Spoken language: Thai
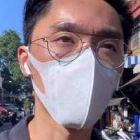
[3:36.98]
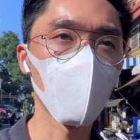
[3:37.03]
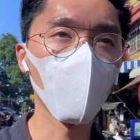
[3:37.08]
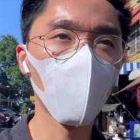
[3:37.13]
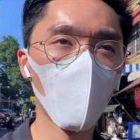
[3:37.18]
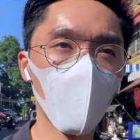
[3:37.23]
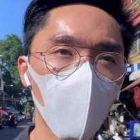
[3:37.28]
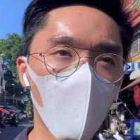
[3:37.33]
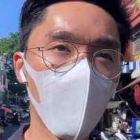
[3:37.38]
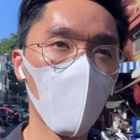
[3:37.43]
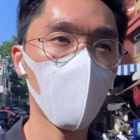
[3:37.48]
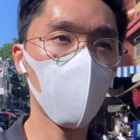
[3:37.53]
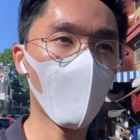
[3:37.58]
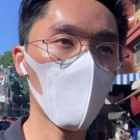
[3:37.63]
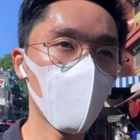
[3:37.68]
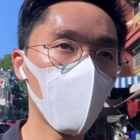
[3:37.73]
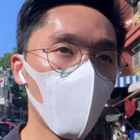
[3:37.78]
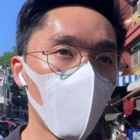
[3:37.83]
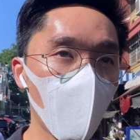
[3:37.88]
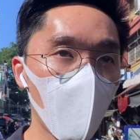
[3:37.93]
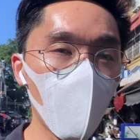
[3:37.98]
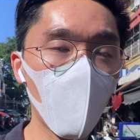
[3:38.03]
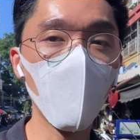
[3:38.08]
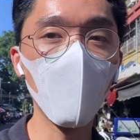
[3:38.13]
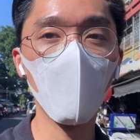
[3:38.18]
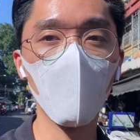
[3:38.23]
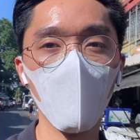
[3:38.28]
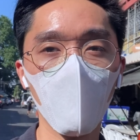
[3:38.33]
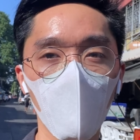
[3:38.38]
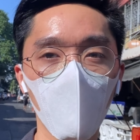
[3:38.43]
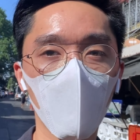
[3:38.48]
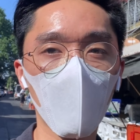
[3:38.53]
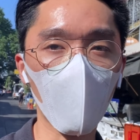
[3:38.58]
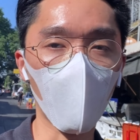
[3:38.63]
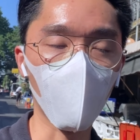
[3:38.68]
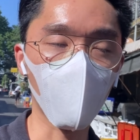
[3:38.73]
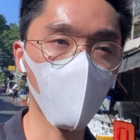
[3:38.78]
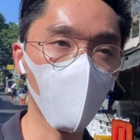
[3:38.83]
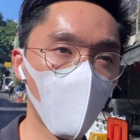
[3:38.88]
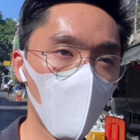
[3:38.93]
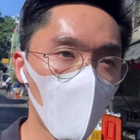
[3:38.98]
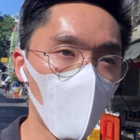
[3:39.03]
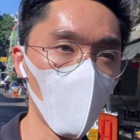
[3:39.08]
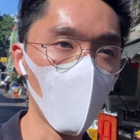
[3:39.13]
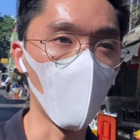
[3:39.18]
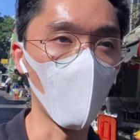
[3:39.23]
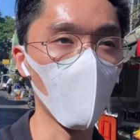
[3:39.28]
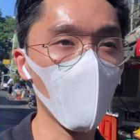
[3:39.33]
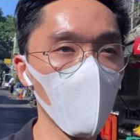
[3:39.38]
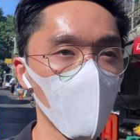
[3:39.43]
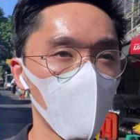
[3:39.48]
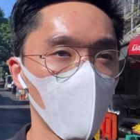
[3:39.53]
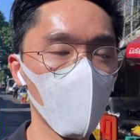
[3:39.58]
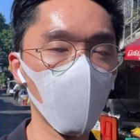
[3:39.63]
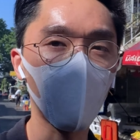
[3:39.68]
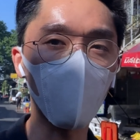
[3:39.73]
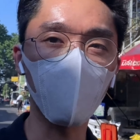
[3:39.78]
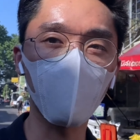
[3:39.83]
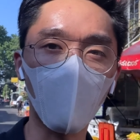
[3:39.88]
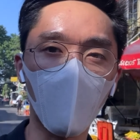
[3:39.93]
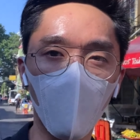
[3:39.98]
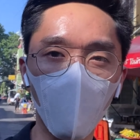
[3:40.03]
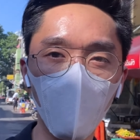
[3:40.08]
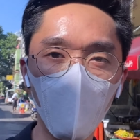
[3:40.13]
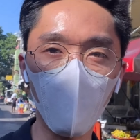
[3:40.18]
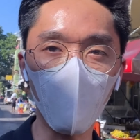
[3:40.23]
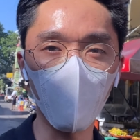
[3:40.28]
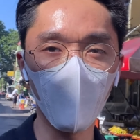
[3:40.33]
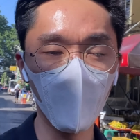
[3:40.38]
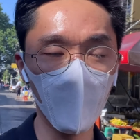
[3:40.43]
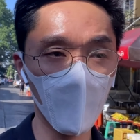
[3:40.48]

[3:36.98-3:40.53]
ตัว Realme กับตัว Rode Video NTG บัตร3เนี่ย